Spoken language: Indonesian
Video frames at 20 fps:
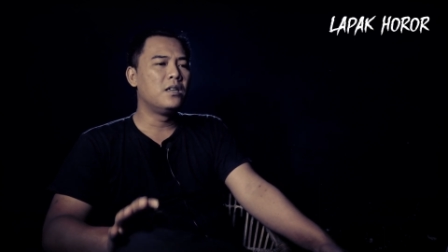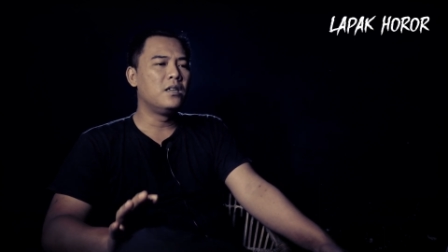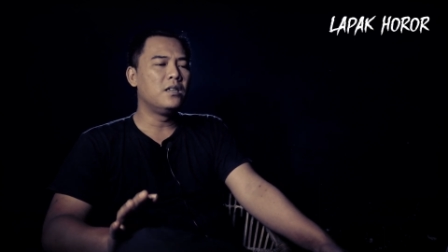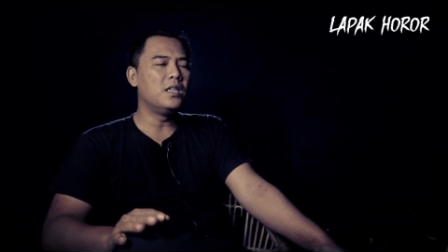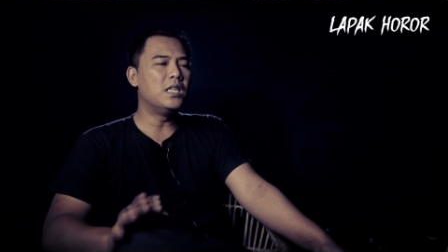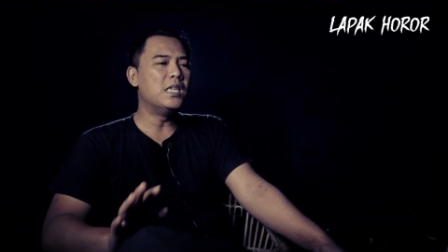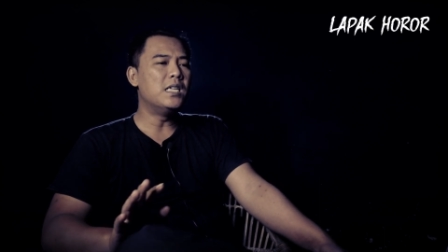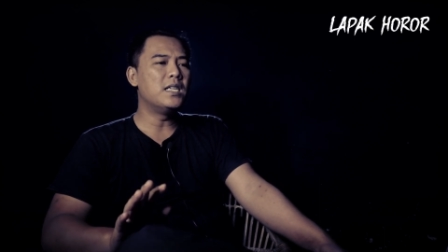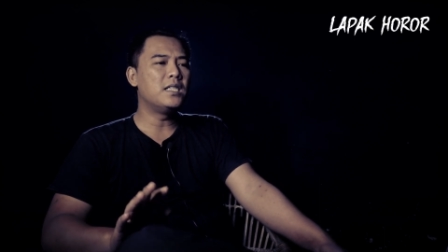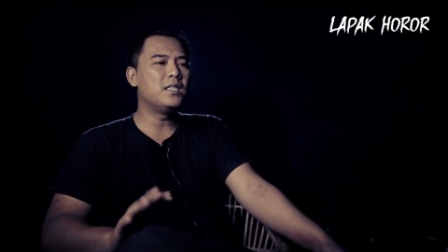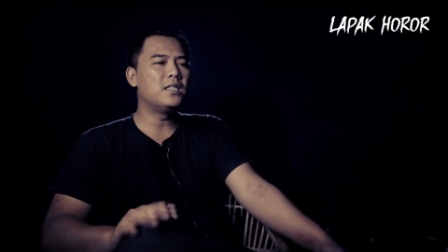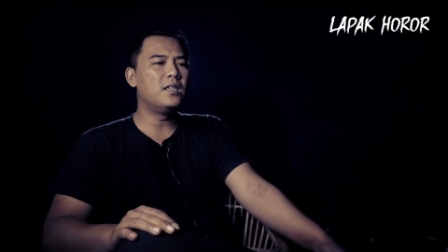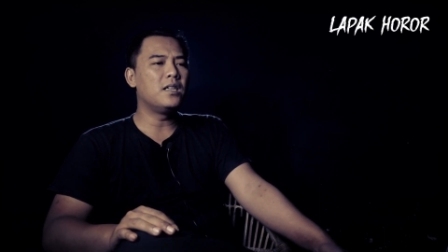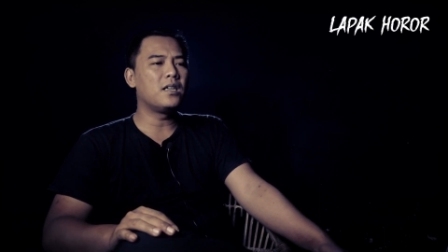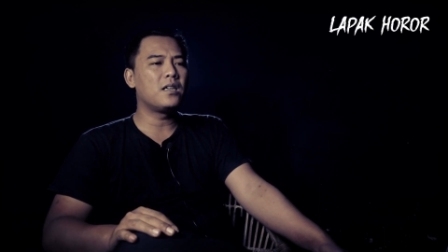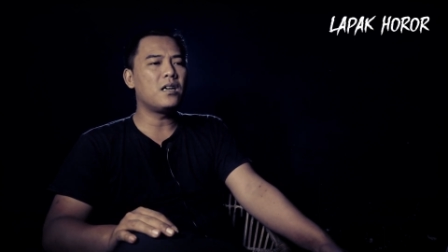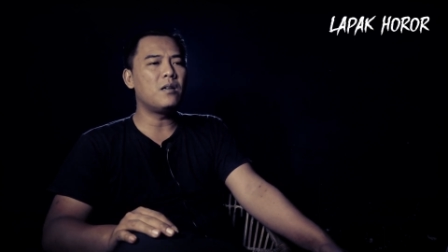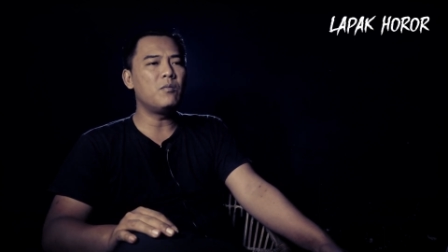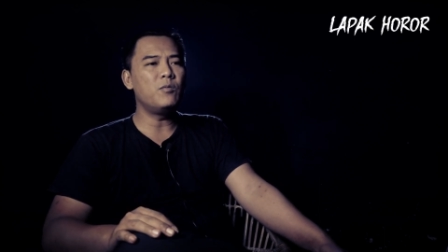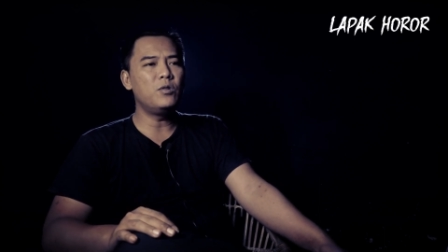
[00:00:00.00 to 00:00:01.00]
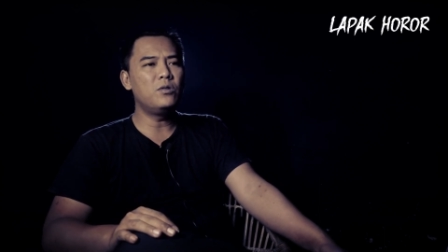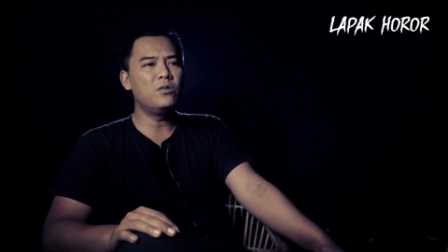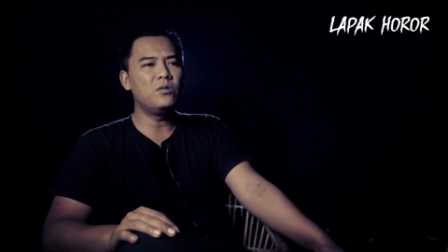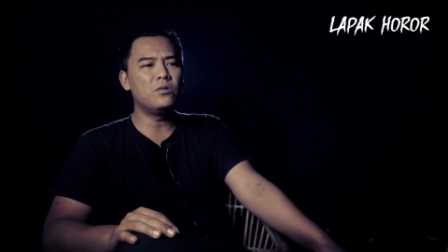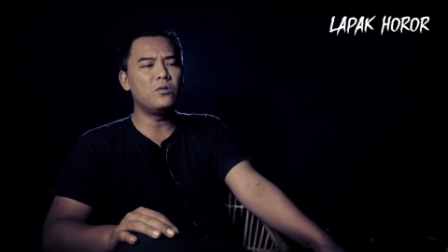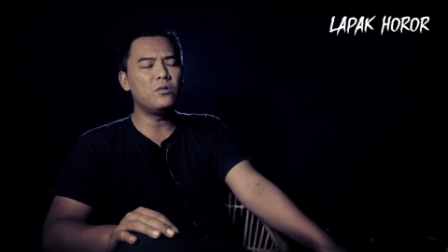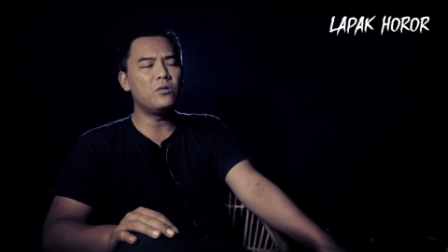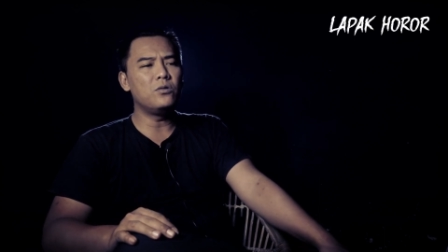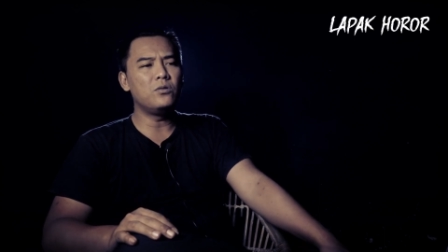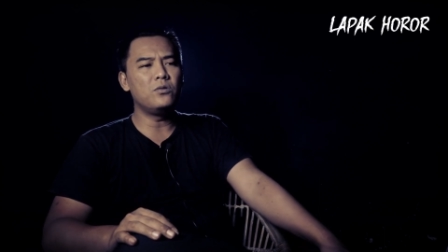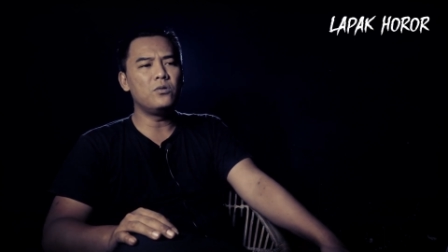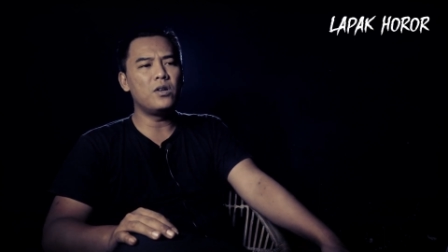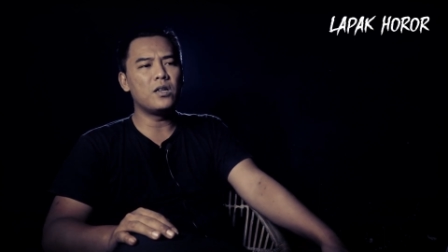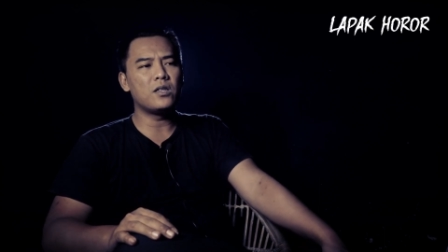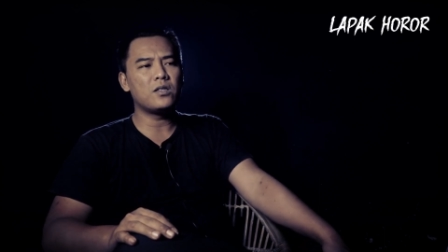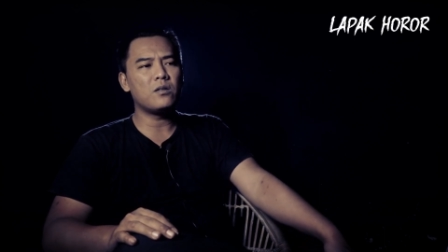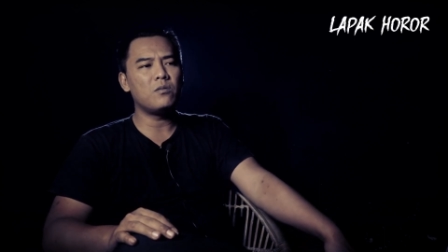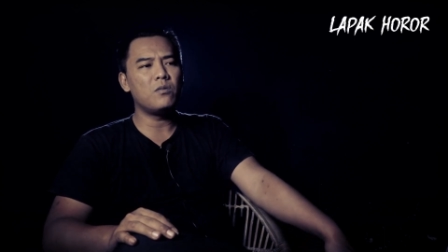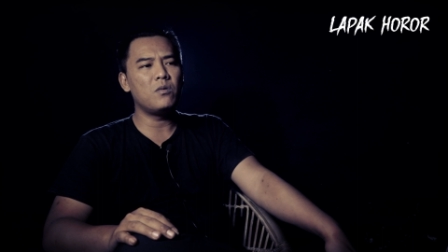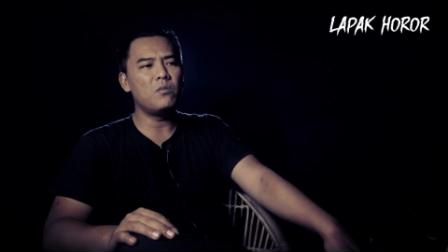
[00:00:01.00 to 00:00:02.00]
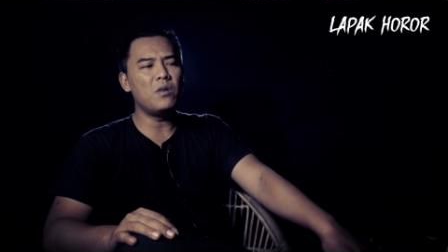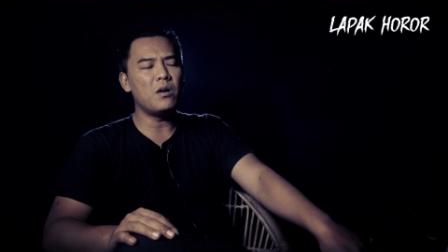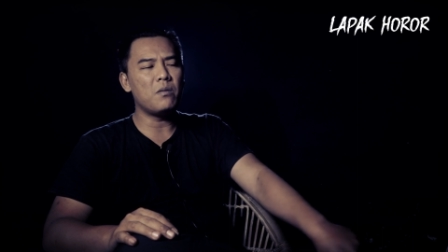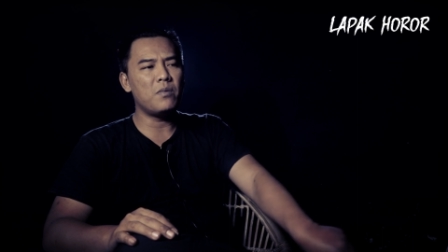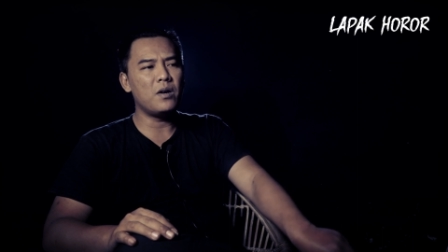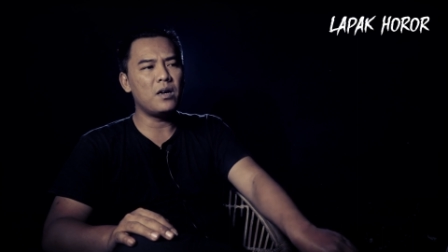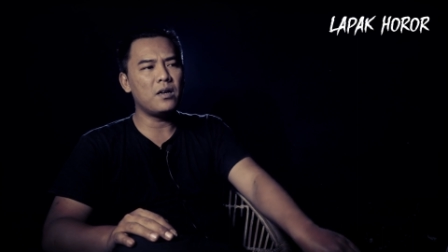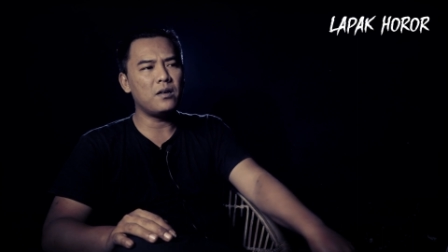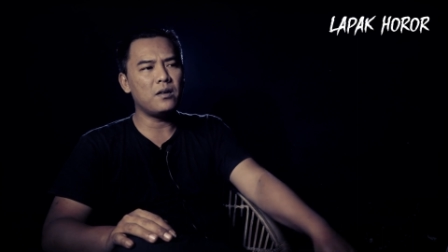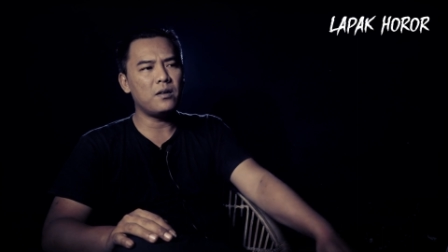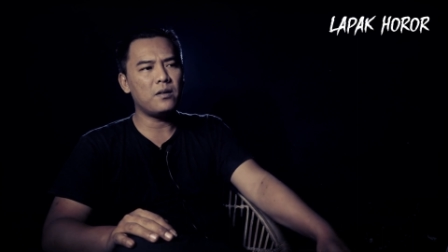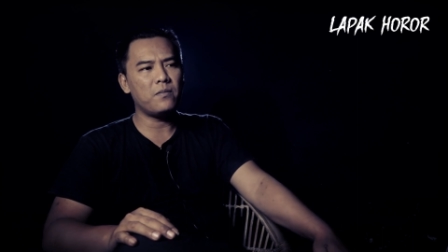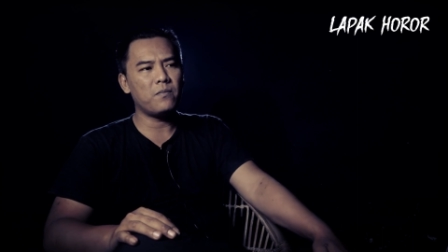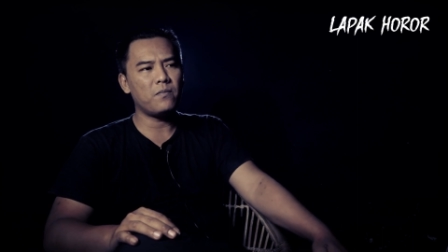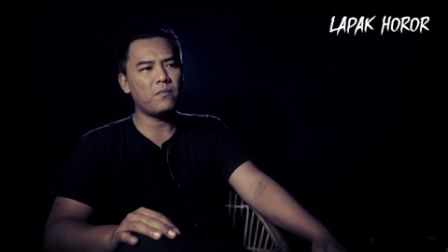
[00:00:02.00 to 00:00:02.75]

gini aja deh kamu jujur-jujuran sama bapak ya